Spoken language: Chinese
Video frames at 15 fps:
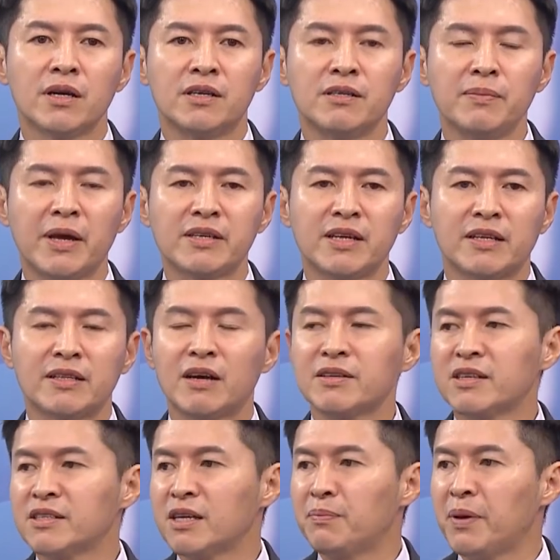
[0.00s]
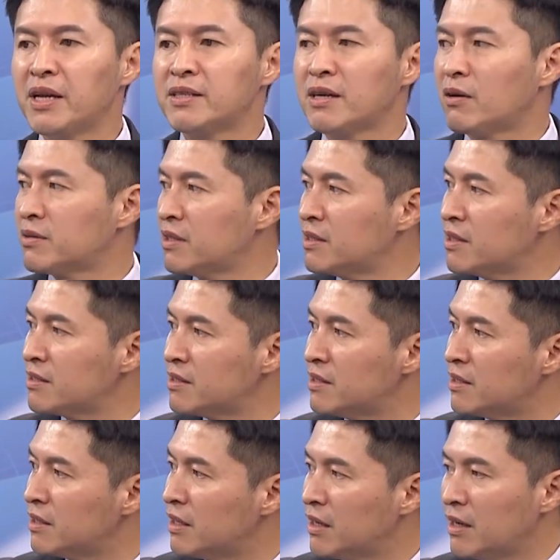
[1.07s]
可是没有想到这些配角真的
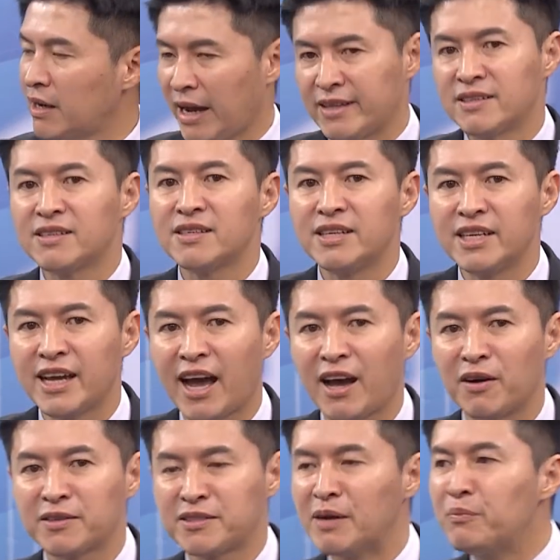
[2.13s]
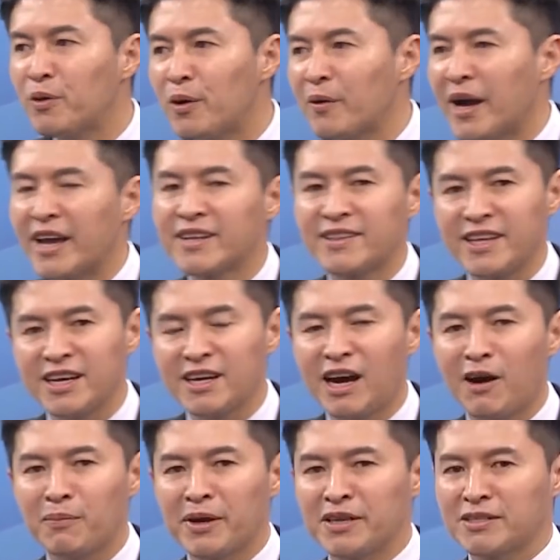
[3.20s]
是还真是厉害哦。陈柏惟第二
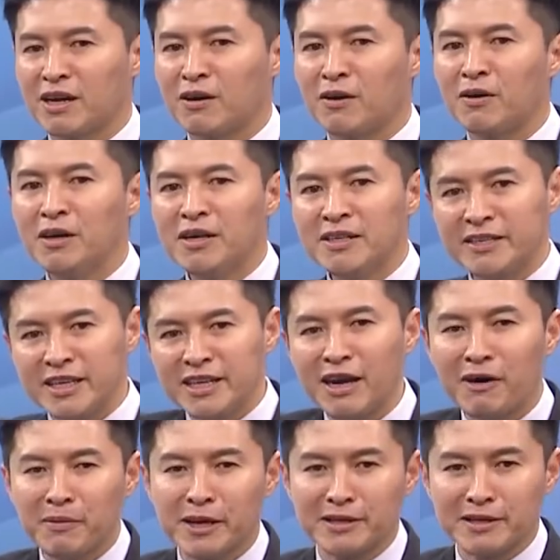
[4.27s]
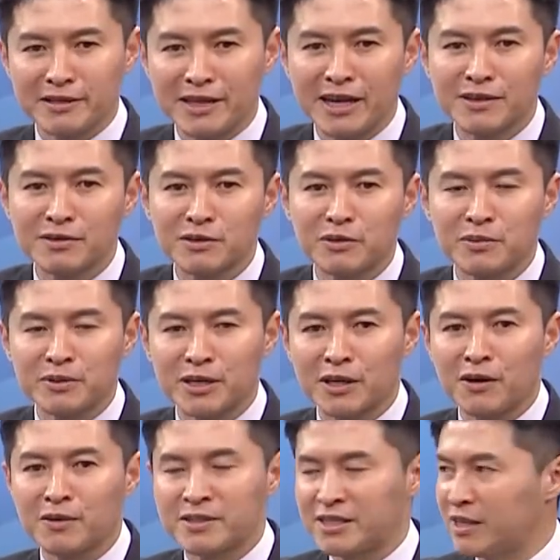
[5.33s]
号配角哦，第一号配角当然是我们的
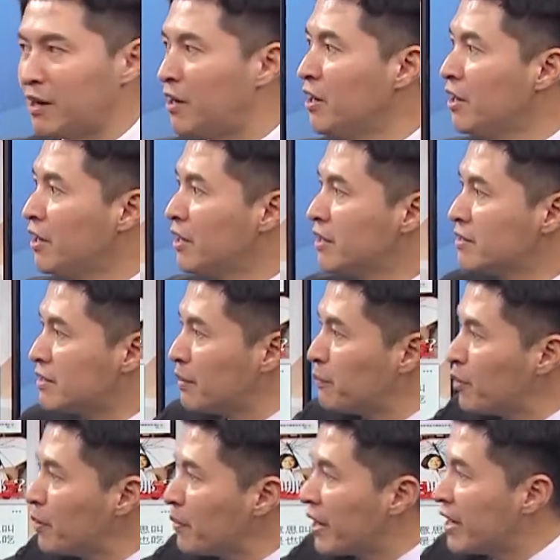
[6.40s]
寇姐哈。陈柏